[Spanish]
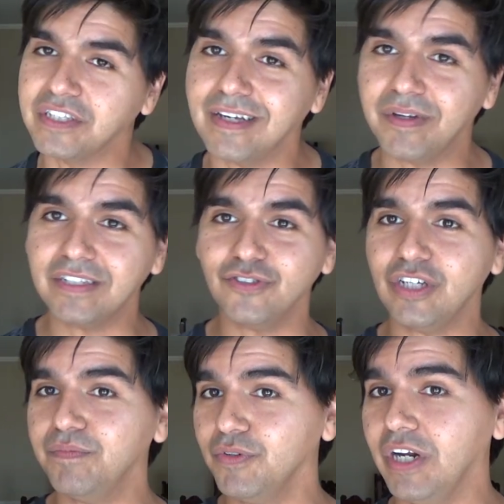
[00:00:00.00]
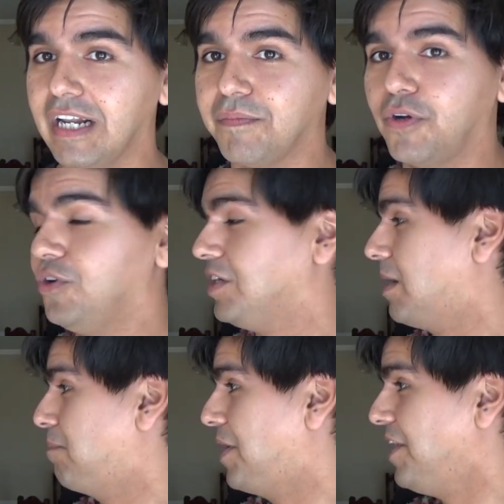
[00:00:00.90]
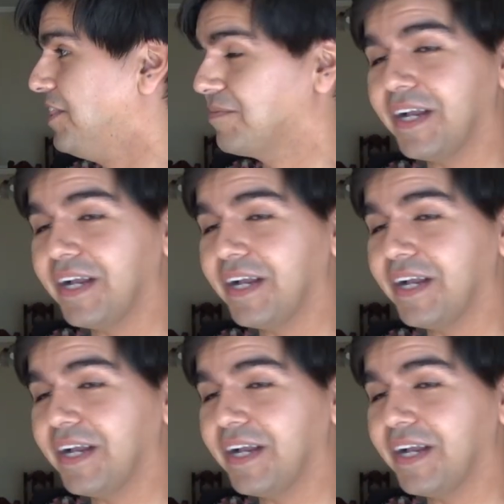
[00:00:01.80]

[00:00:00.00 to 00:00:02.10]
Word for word: Desapareció también una de las mejores campañas de